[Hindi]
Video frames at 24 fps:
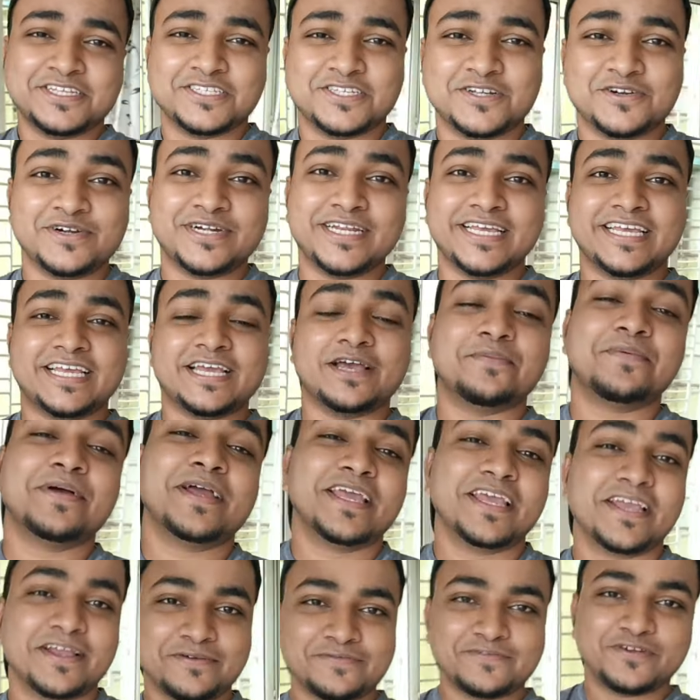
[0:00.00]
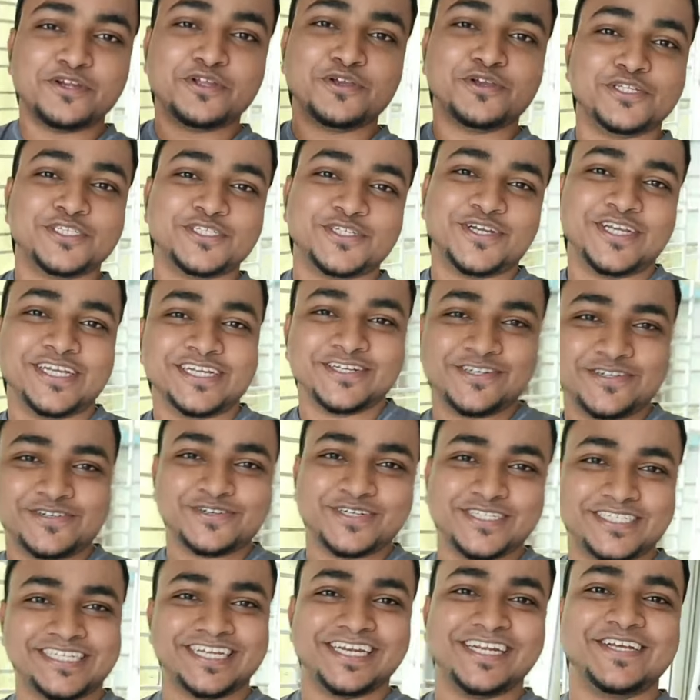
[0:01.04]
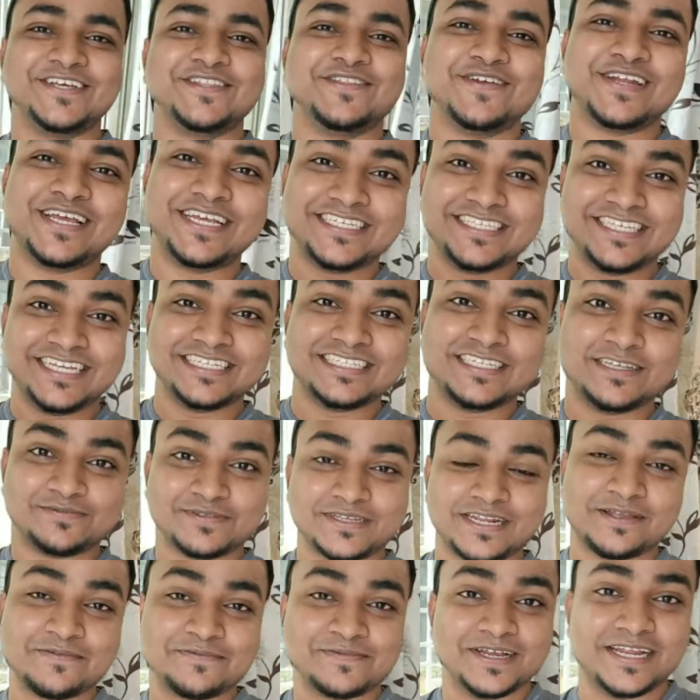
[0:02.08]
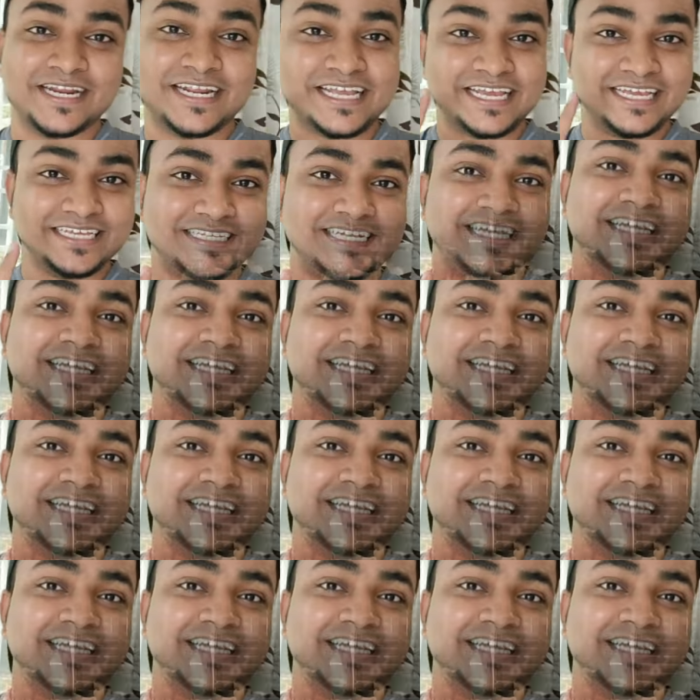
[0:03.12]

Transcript: चलो ठीक है बाकी का वीडियो एंजॉय करो अच्छा लगे तो लाइक शेयर सब्सक्राइब करके ही